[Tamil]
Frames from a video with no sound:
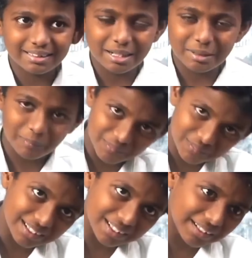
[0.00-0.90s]
நான் என்ன
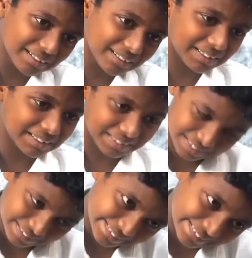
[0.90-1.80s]
பண்ணுவேன்னா
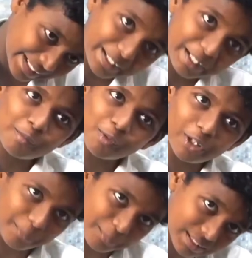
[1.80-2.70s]
தலையிலே
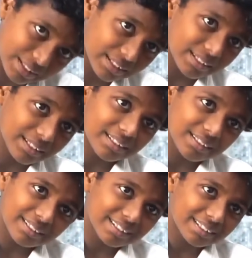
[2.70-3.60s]
மூல அடிப்பேன்
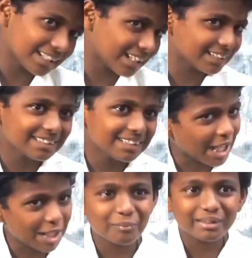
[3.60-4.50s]
அது
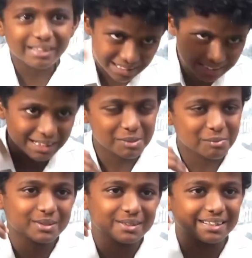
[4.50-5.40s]
யாருக்குமே கேட்காது எனக்கு
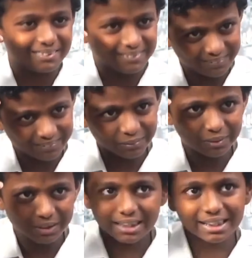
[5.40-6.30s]
மட்டும் தான் கேட்கும்
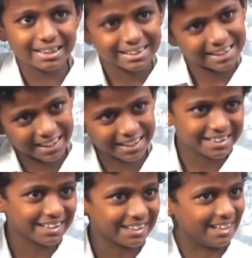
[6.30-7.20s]
ஏன்னா
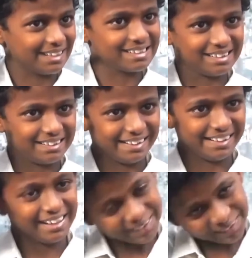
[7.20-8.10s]
தலைக்கீழே காது இருக்குங்களே
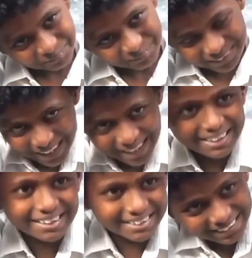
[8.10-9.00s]
நான்
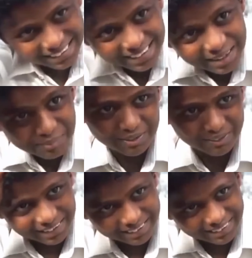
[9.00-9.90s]
அடிக்கிறது எனக்கு
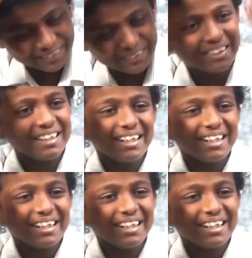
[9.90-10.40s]
மட்டும் தான் கேட்கும்